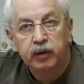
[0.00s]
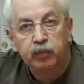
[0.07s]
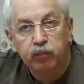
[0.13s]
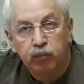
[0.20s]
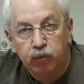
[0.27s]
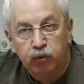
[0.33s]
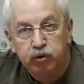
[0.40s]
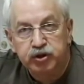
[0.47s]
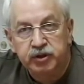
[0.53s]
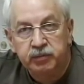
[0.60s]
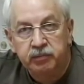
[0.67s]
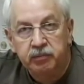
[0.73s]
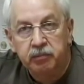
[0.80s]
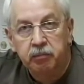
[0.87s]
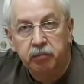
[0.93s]

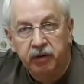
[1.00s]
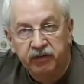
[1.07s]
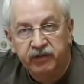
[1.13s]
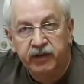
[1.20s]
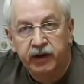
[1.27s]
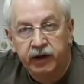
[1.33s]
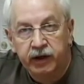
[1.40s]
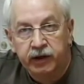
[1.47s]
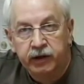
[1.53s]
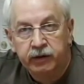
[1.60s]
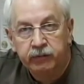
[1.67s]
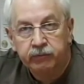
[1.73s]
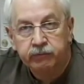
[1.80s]
«можем повторить».